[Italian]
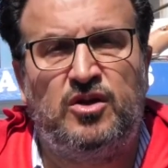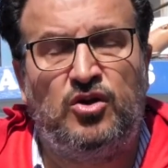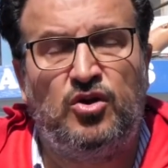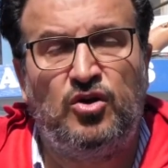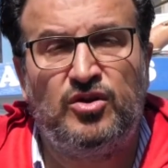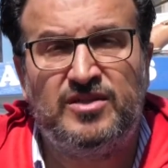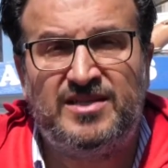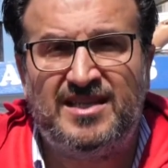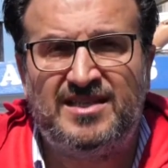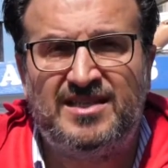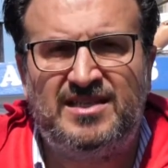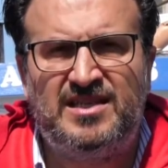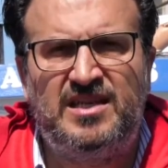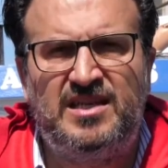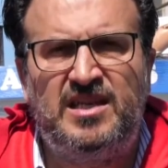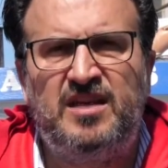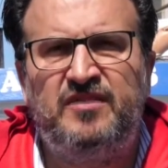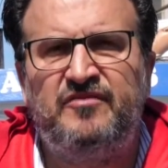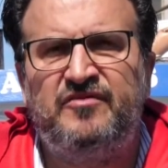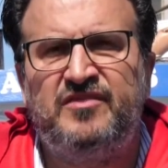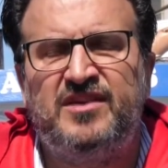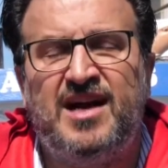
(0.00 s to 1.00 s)
cosa
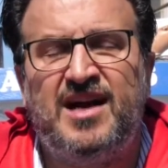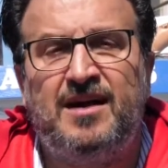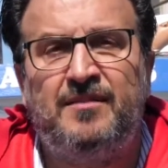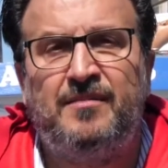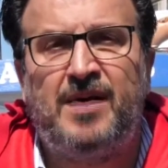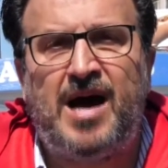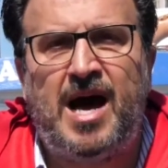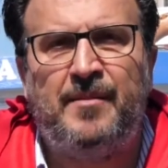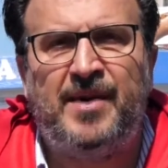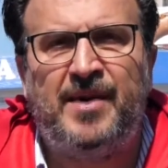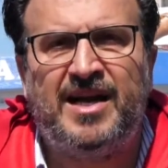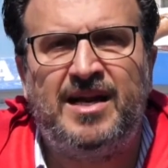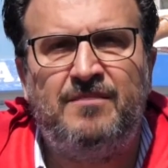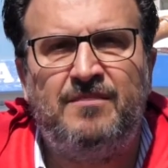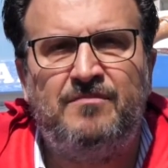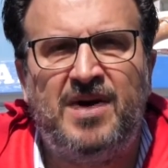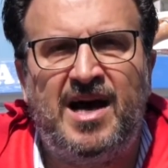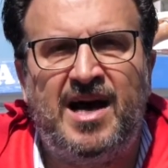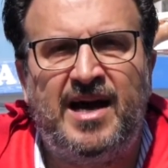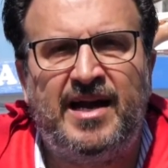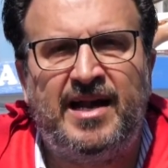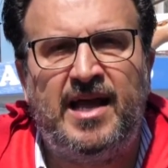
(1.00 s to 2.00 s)
significa amare il
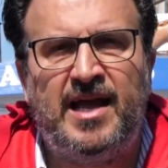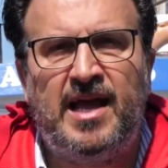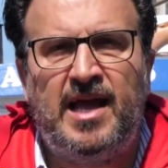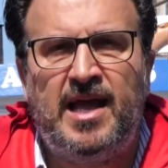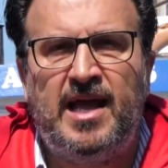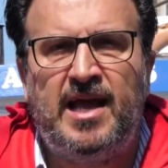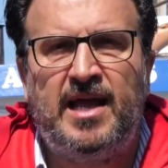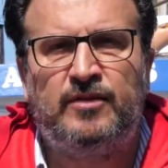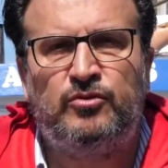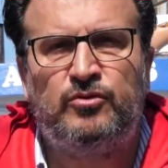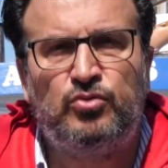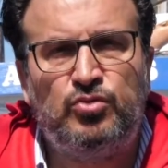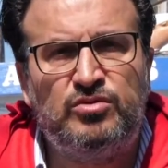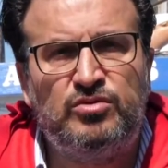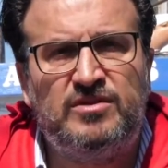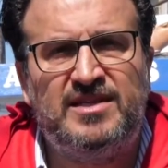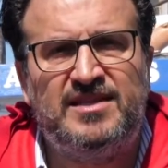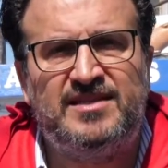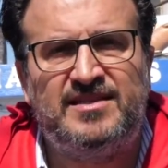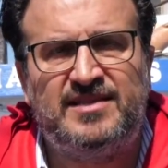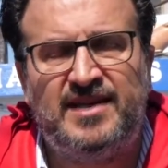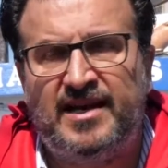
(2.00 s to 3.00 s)
mare e
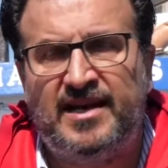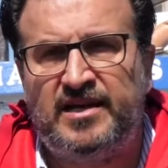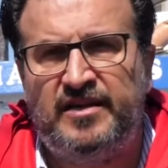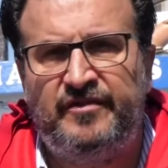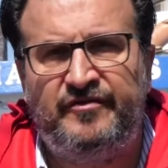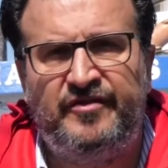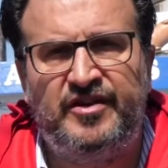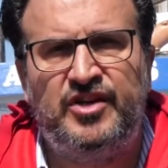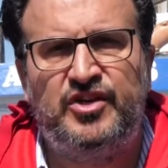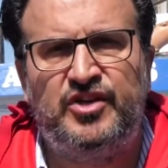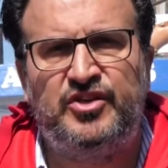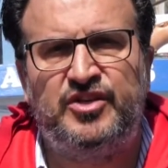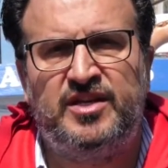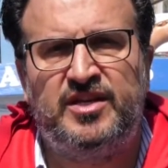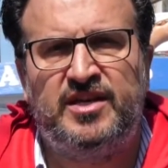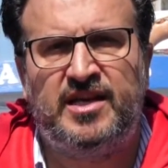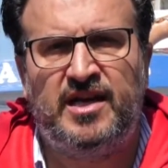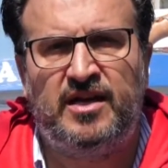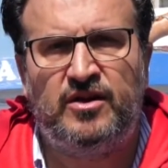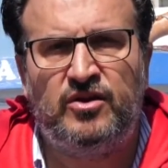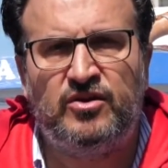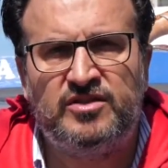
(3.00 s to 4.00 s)
tutti i sacrifici
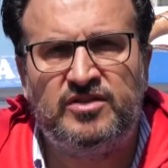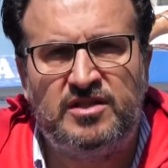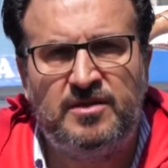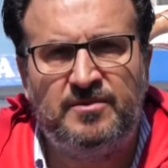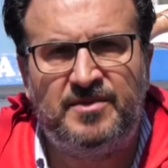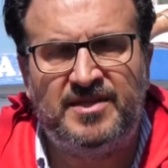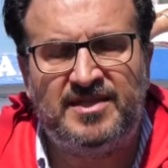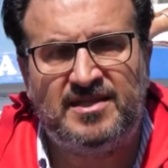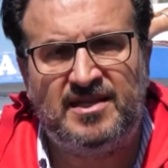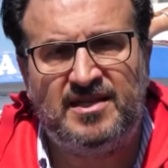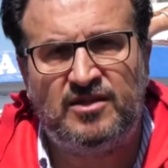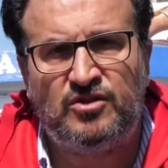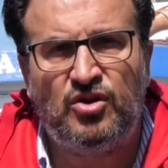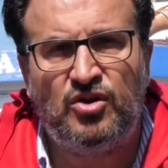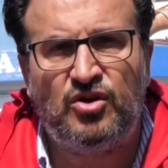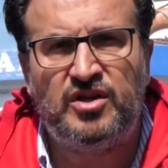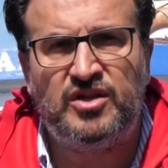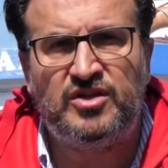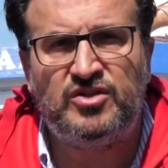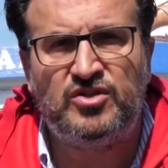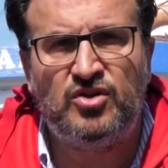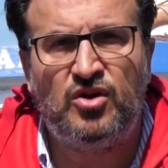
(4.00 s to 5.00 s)
che i nostri
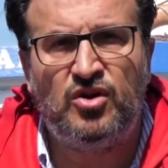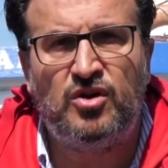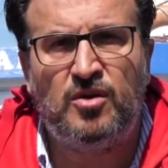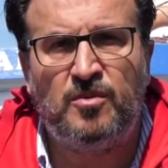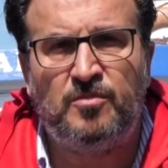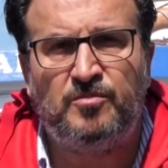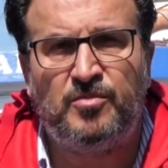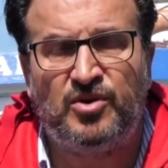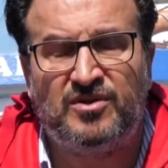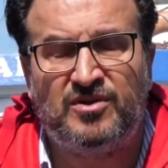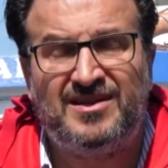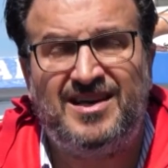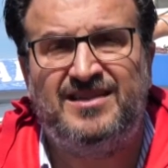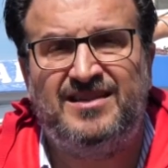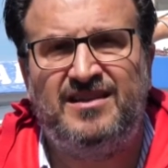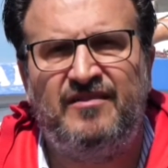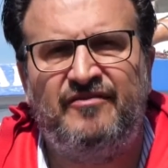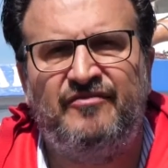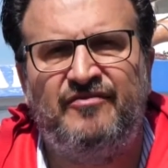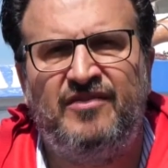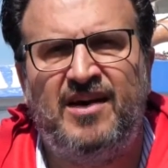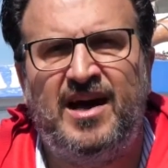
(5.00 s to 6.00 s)
pescatori sono portati
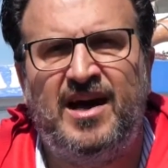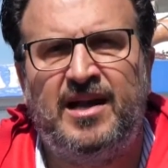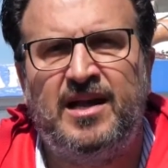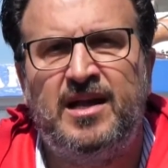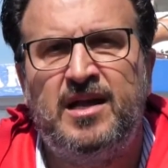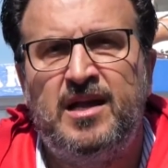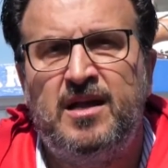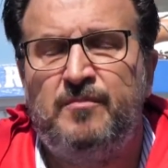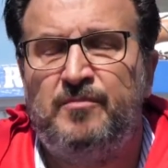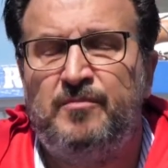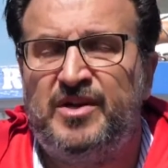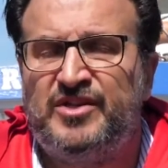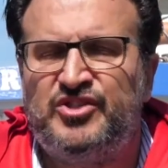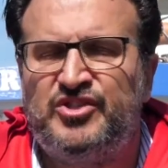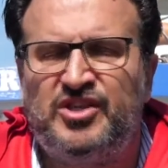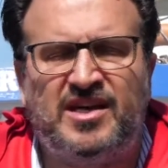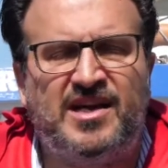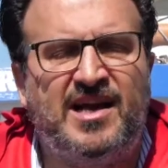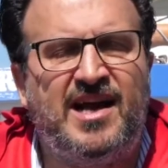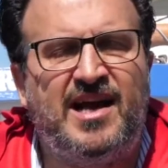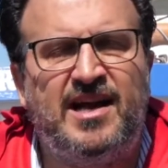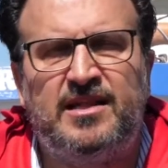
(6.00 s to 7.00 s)
a fare per
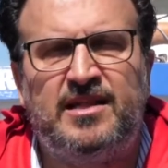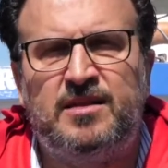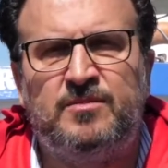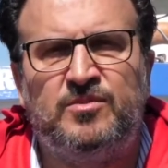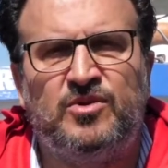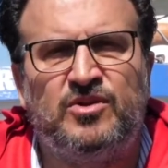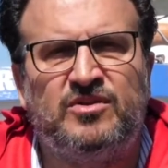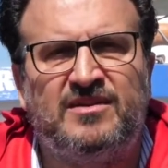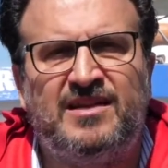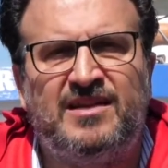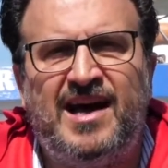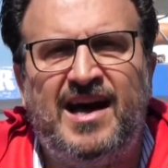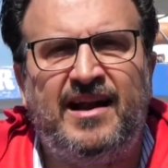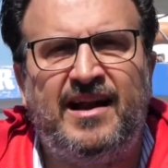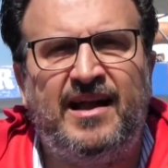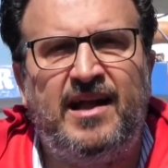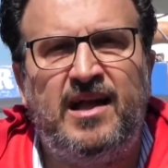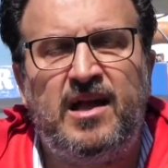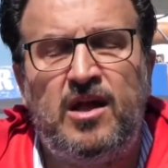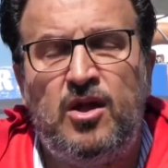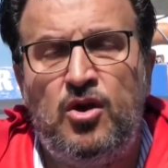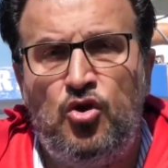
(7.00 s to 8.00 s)
cercare di
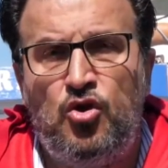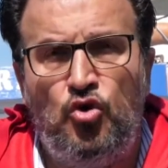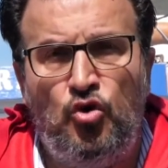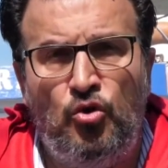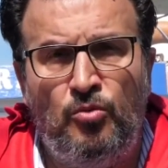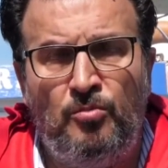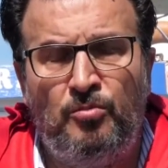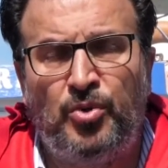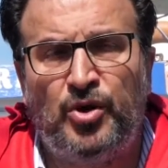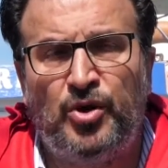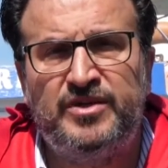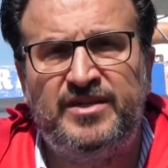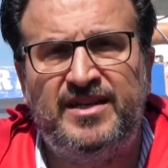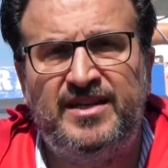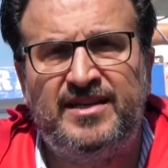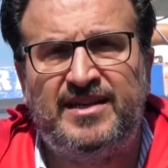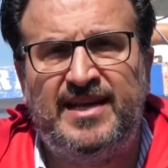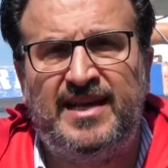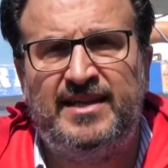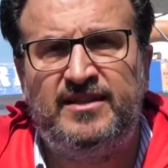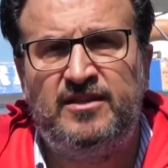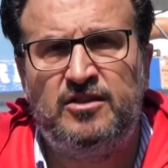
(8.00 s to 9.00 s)
portare un po' di
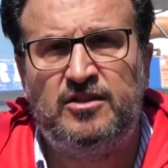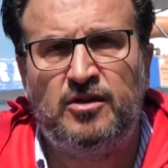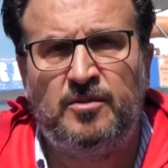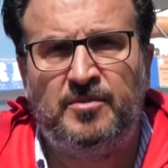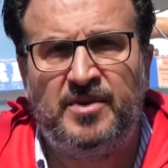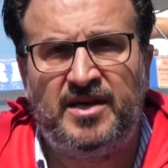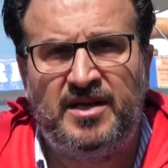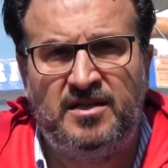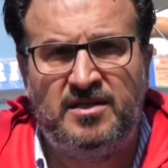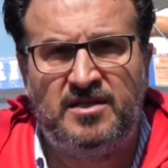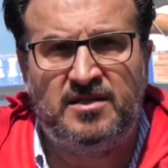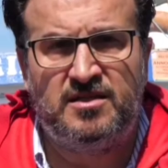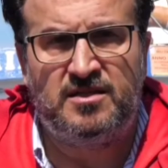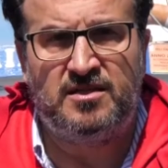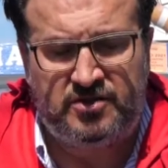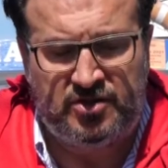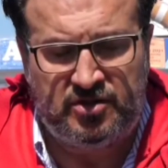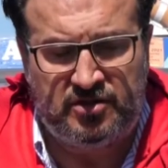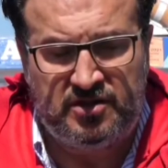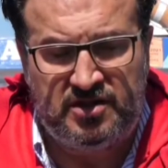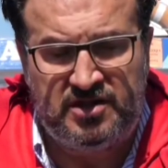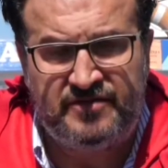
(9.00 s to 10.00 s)
reddito per il
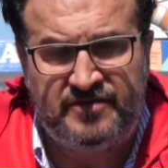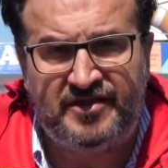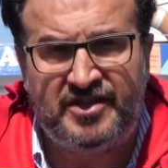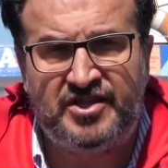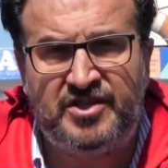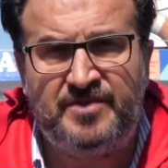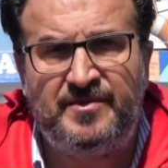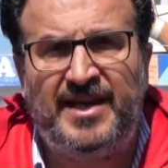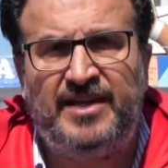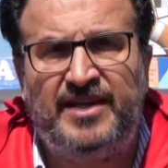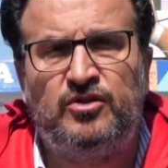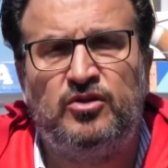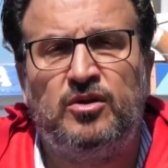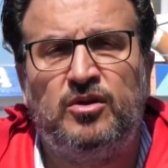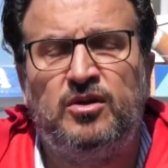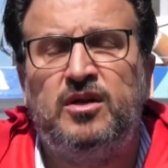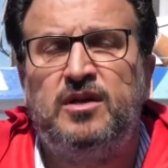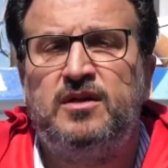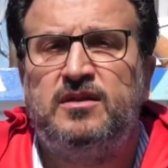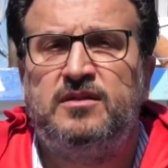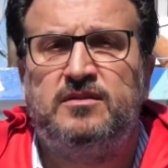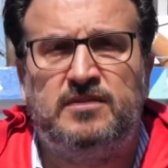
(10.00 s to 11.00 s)
soddisfacimento
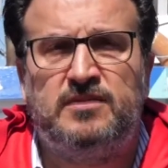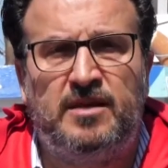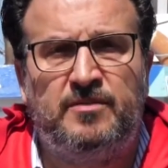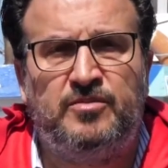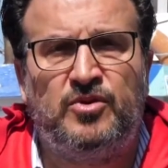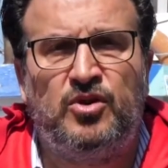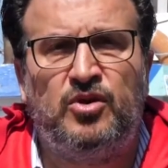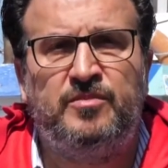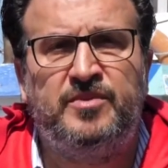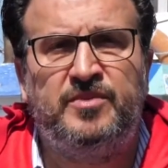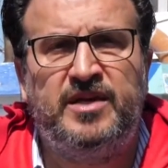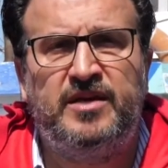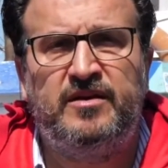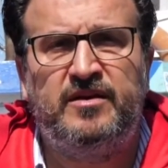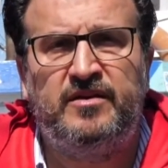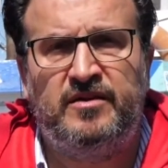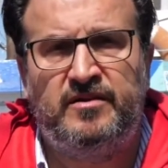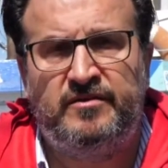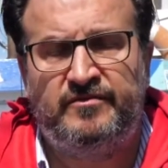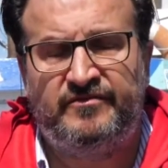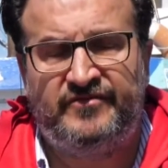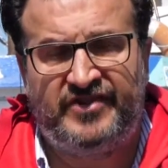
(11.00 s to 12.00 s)
dei propri
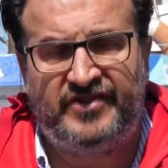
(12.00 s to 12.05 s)
eh,